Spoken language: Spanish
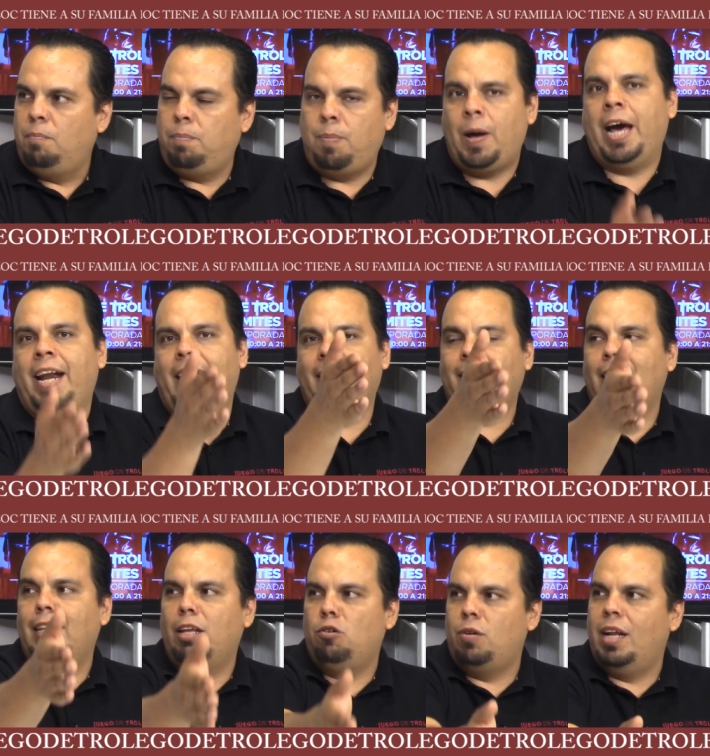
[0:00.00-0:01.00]
para
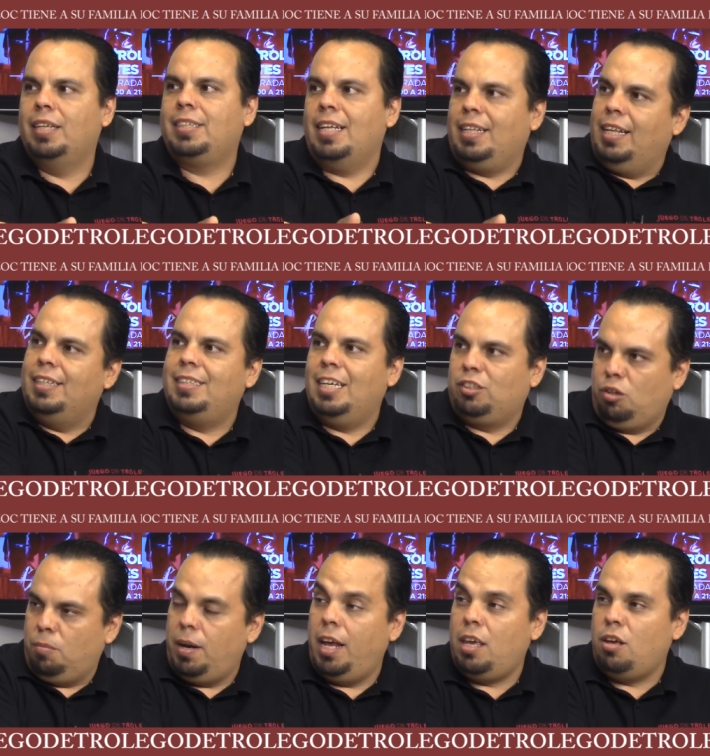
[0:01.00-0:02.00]
tener una ascendencia
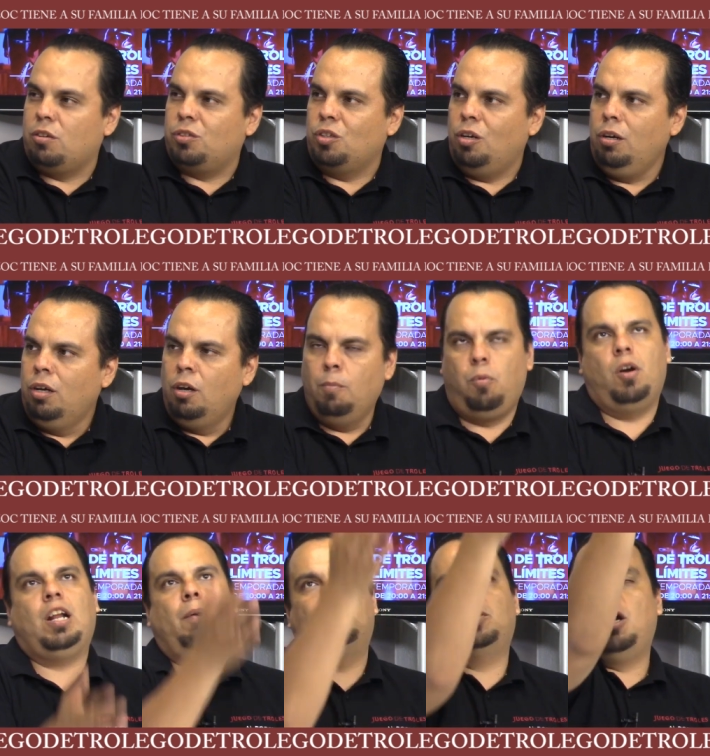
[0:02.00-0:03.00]
sobre ellos, ¿no?
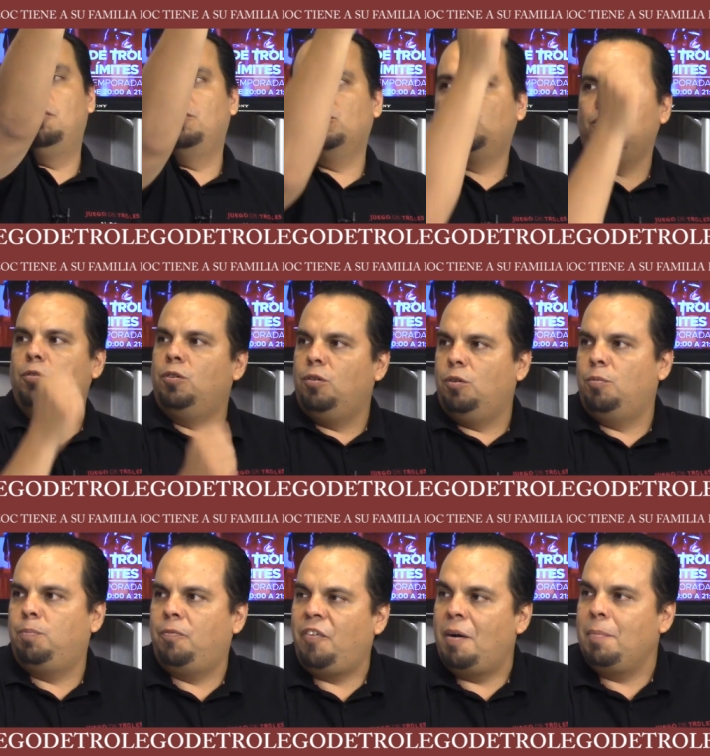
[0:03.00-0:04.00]
Porque pues como su
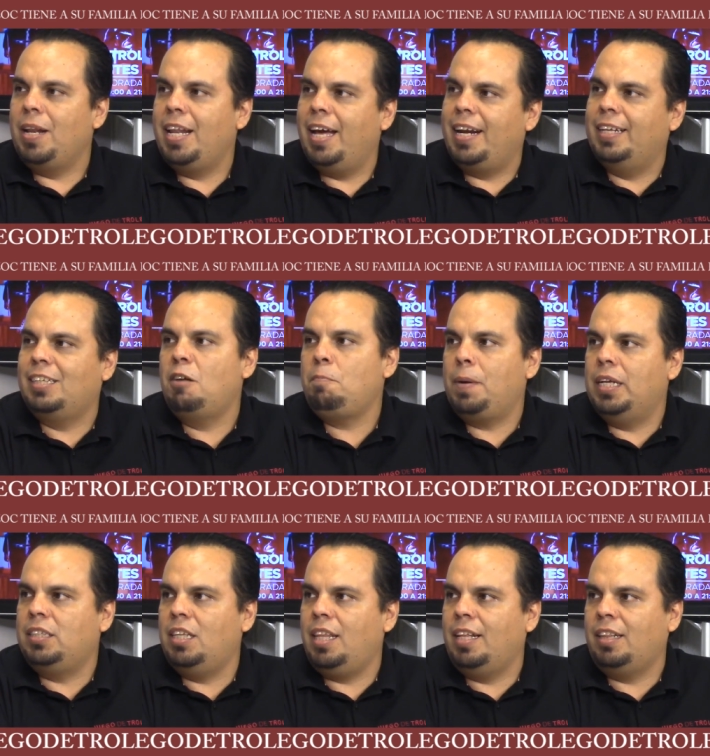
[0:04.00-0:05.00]
familiar es el
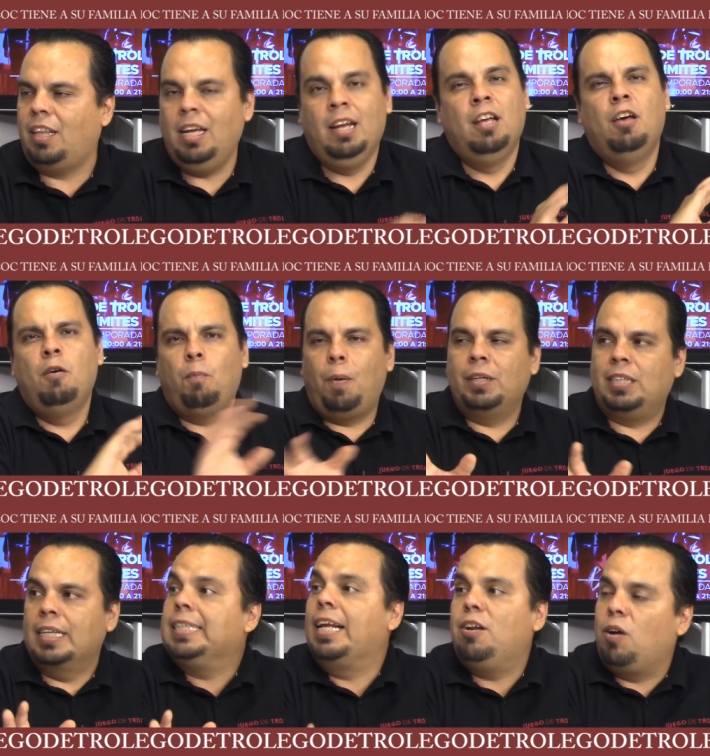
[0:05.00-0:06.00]
presidente, pues
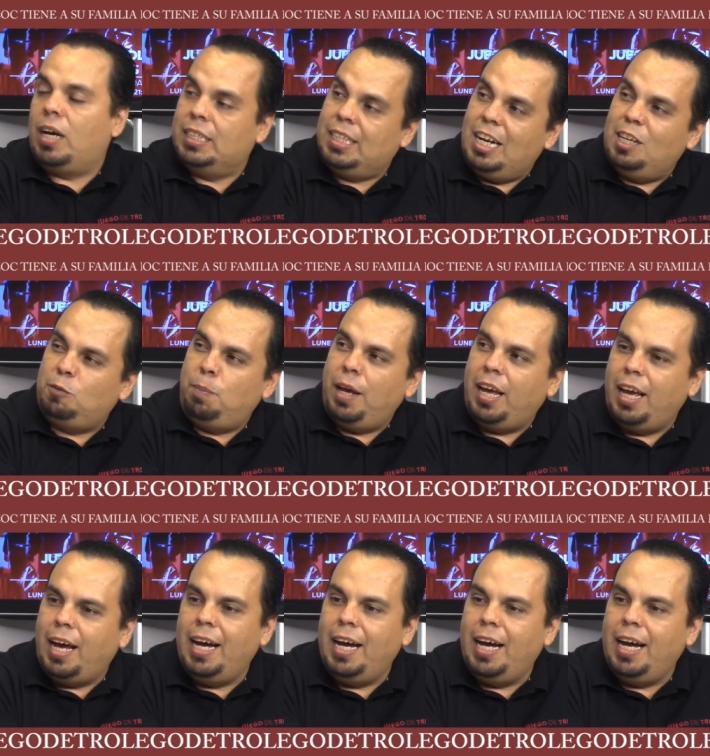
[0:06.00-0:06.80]
hacen lo que se les pegue en